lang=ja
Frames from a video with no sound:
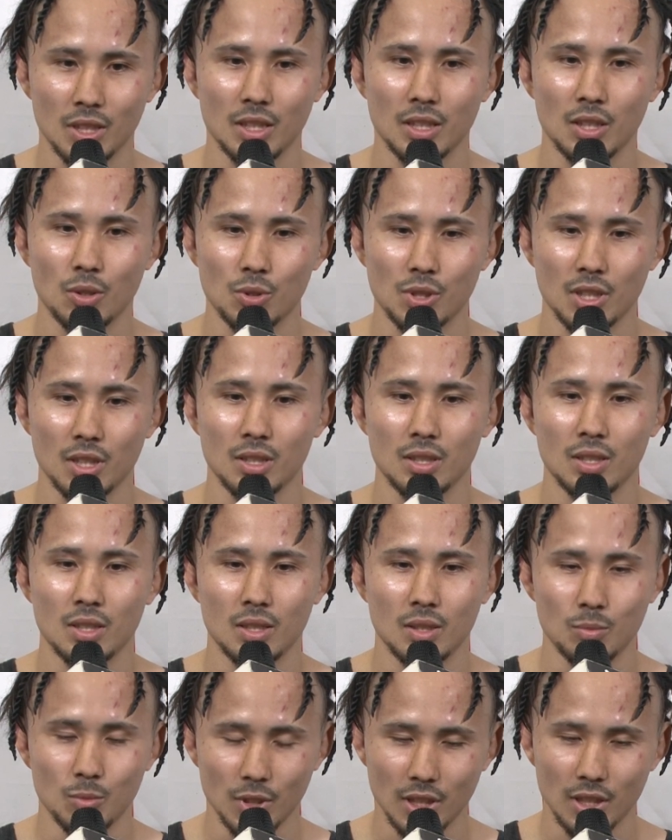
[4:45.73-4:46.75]
回倒したかっ
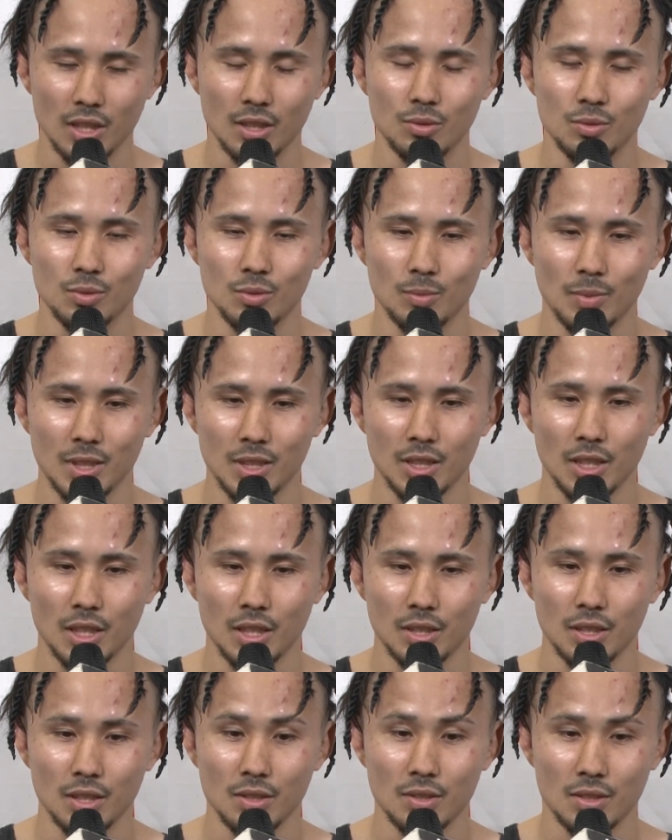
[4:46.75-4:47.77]
たもう1回ダウン奪いた
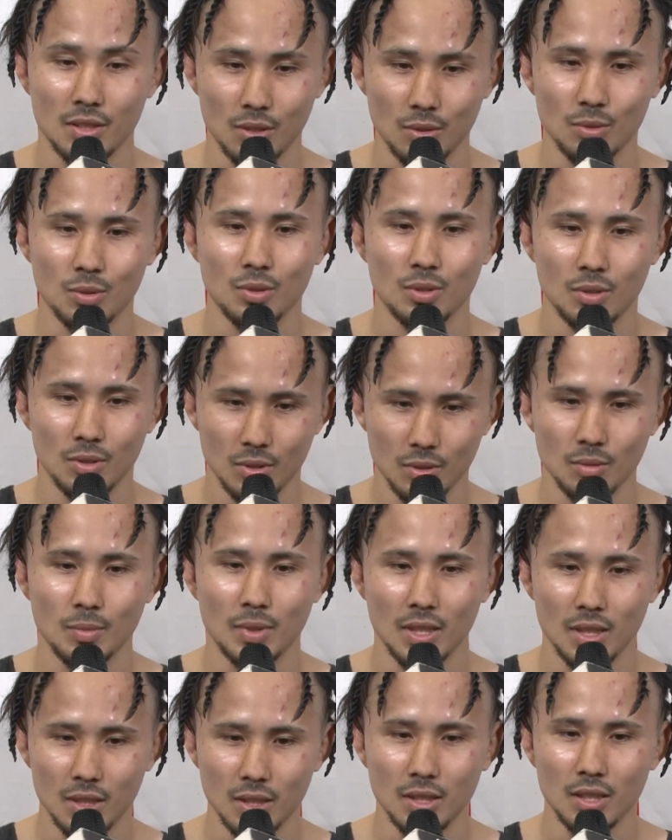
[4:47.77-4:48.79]
かったんですけど、
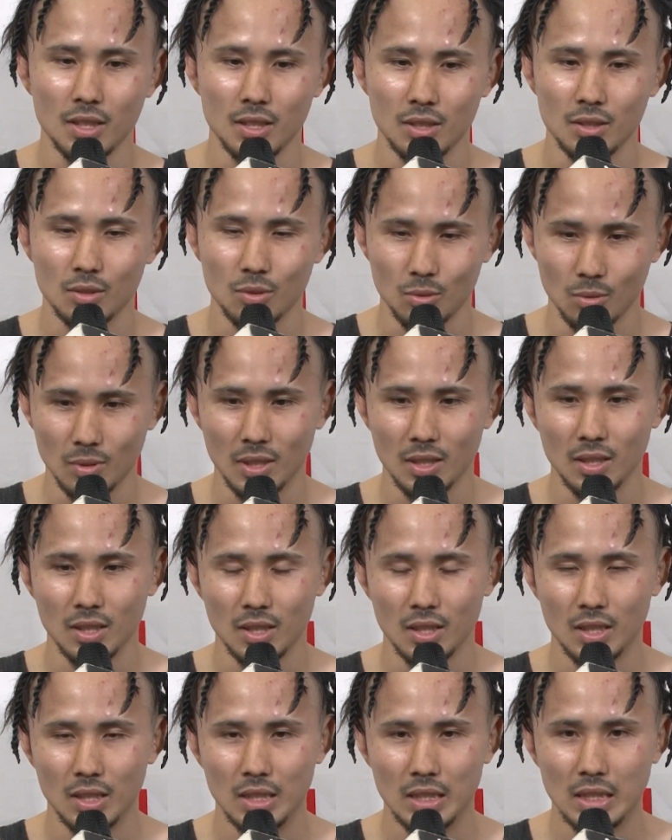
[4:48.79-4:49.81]
まあ、はい、そこは、